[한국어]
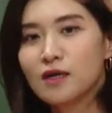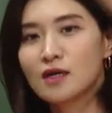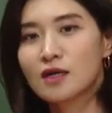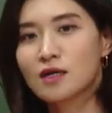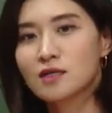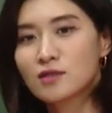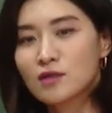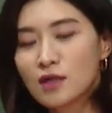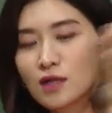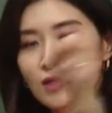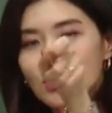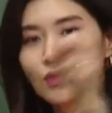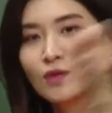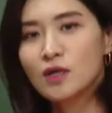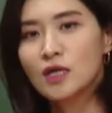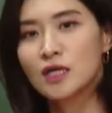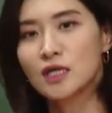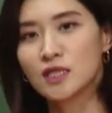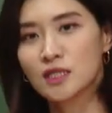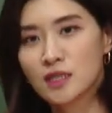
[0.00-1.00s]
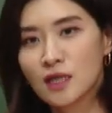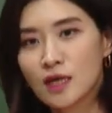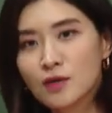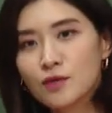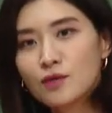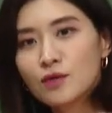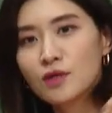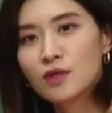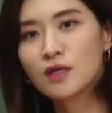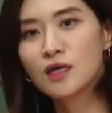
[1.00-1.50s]
그래서 계속 이
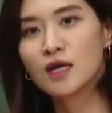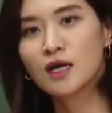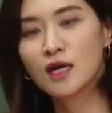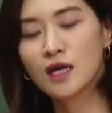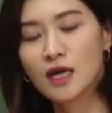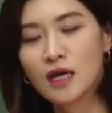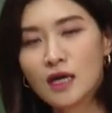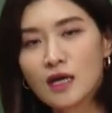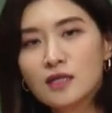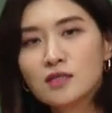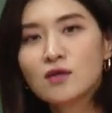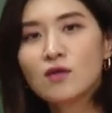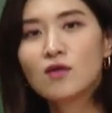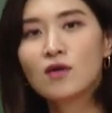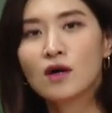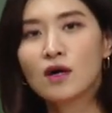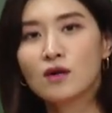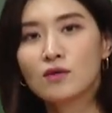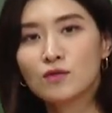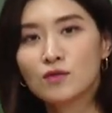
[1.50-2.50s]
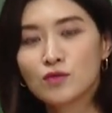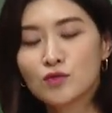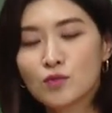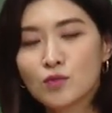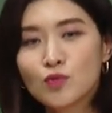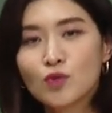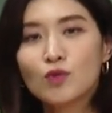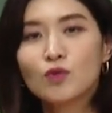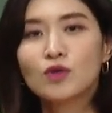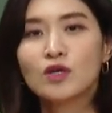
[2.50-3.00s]
사료를 해석하고 좀
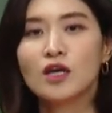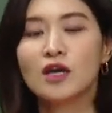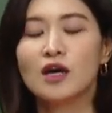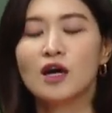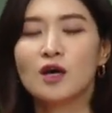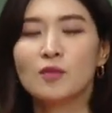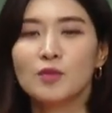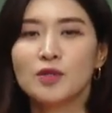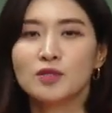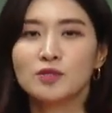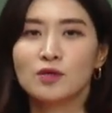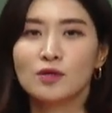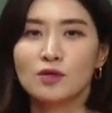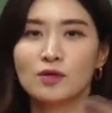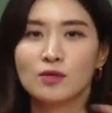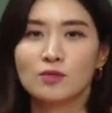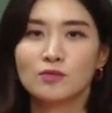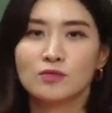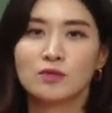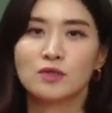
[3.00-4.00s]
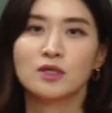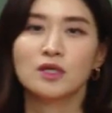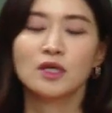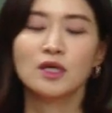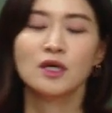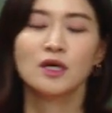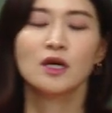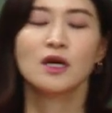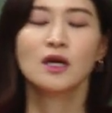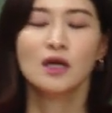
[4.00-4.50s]
독해하면서
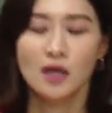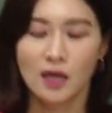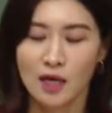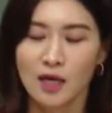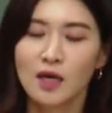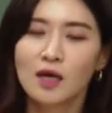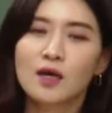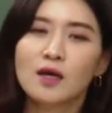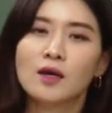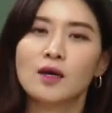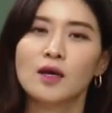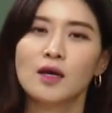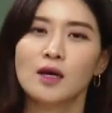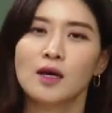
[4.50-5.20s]
여러분들이 예,